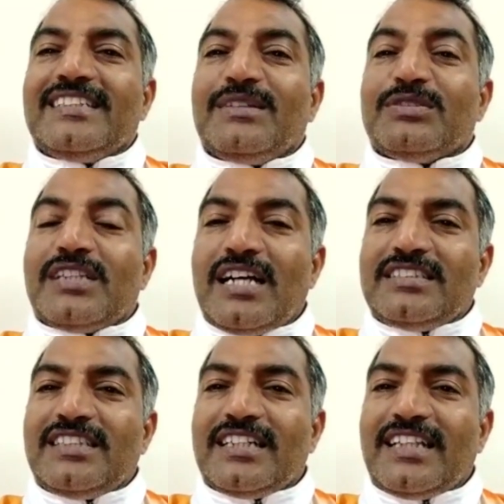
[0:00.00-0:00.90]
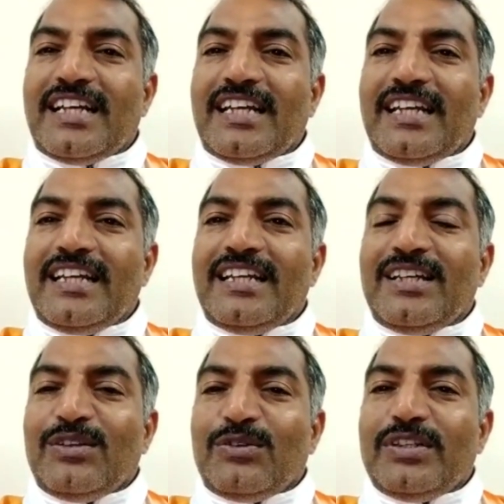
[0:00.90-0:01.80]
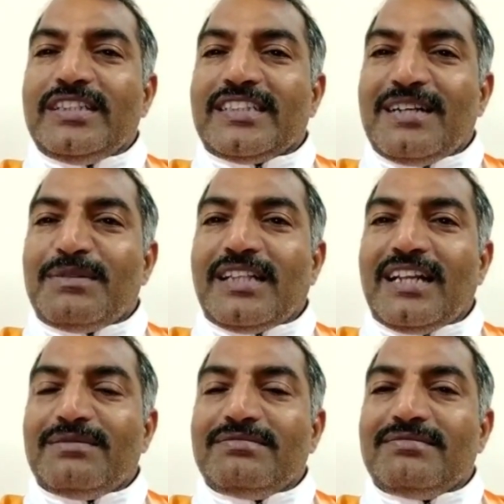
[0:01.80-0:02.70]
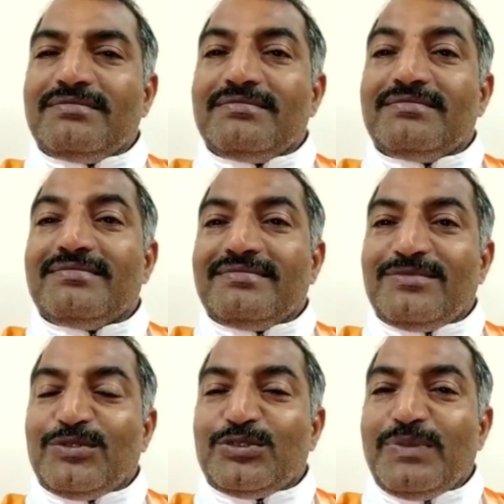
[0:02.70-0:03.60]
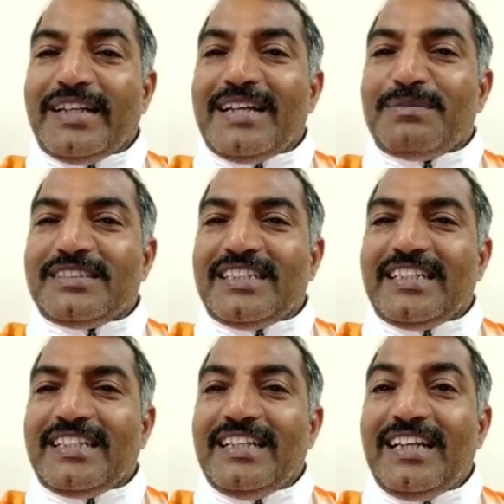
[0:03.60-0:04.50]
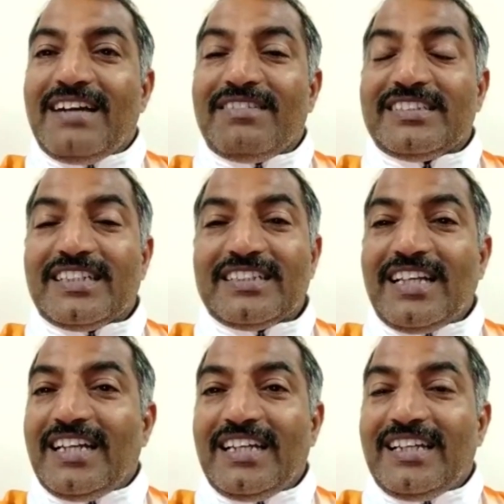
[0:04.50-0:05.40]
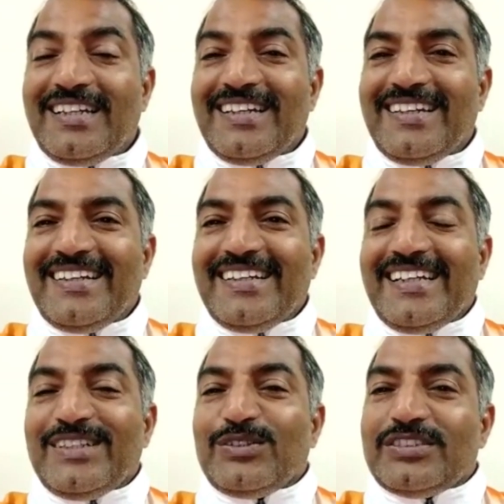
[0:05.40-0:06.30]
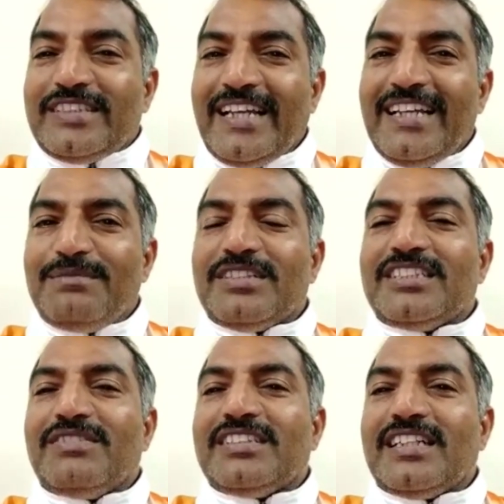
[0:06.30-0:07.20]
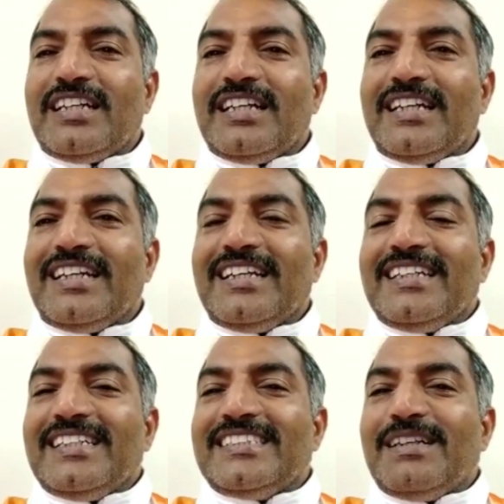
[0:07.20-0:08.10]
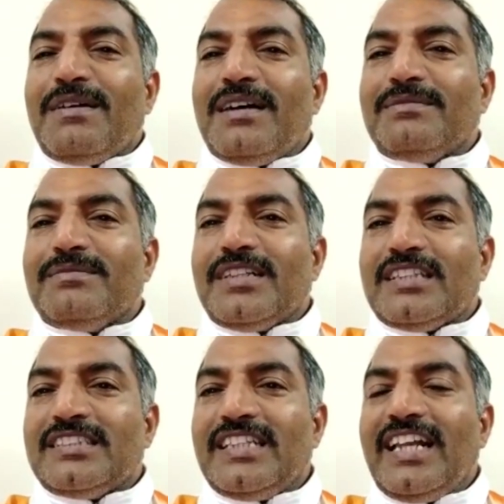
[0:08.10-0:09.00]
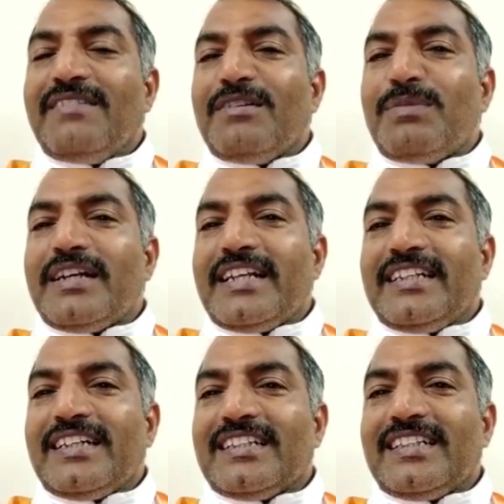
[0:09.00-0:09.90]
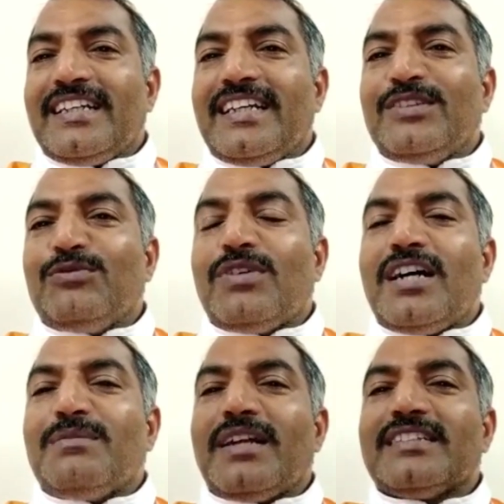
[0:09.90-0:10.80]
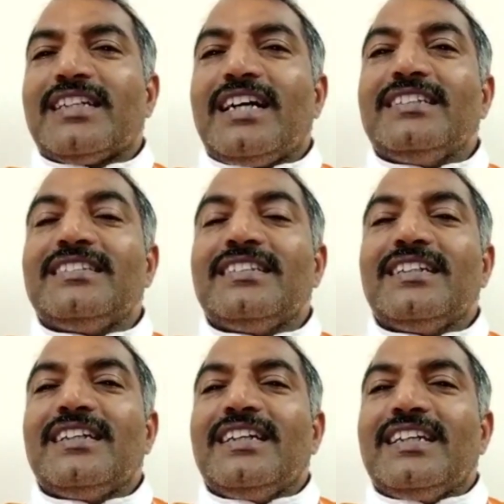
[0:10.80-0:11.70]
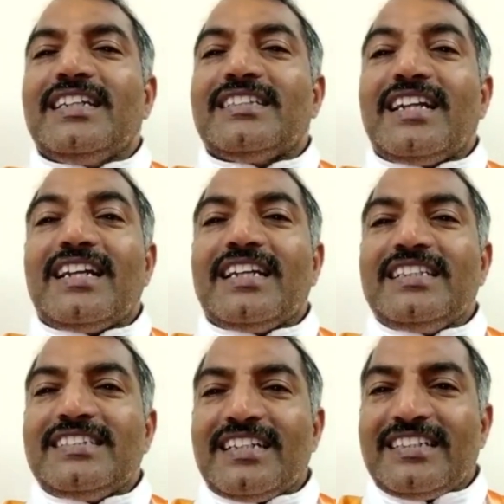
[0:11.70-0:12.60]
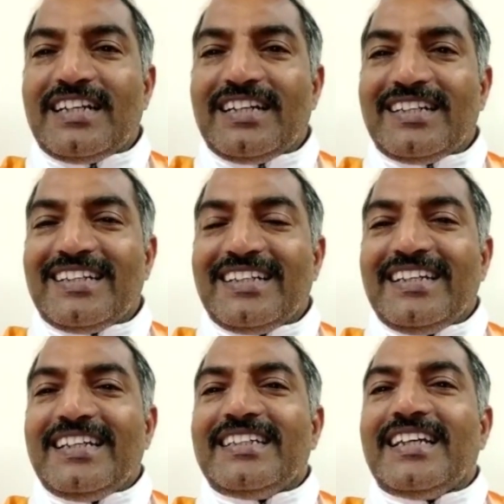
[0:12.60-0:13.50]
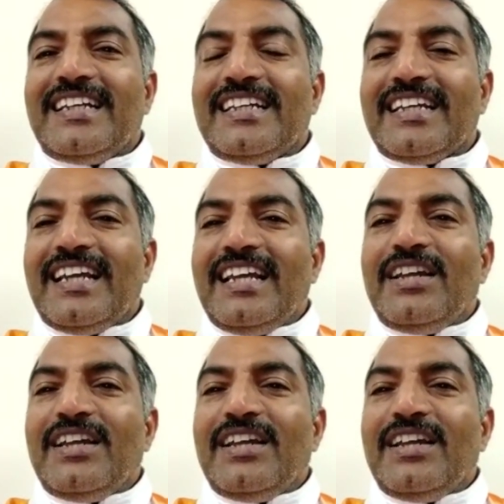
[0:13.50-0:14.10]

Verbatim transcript: जब सांस चढ़ता है तो इसका मतलब उसमें कैपेसिटी की आवश्यकता है तो सेम सिचुएशन है जब हम सी लेवल पर ट्रेनिंग करते हैं तो वहां हमारा सांस इतना नहीं चढ़ता यानी कि